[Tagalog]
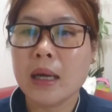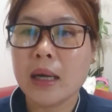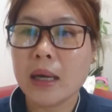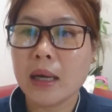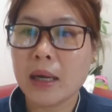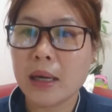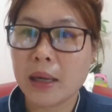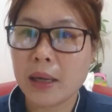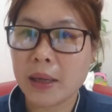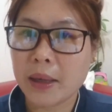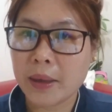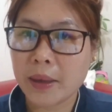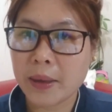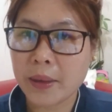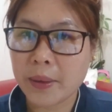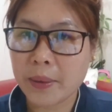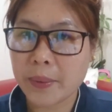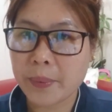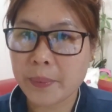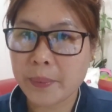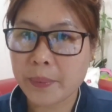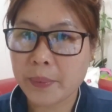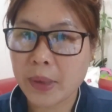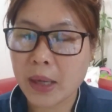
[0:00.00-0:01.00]

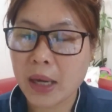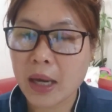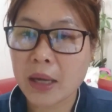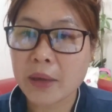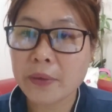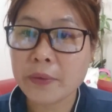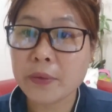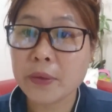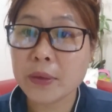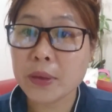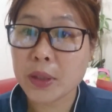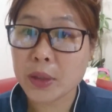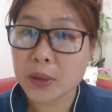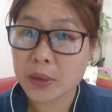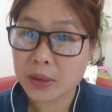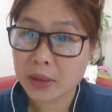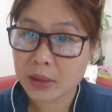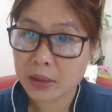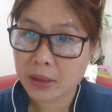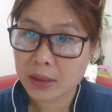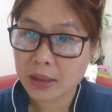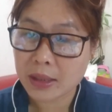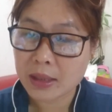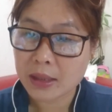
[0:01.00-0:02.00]
um, iPhone
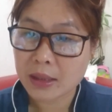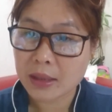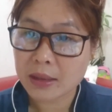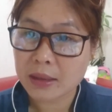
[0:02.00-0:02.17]
users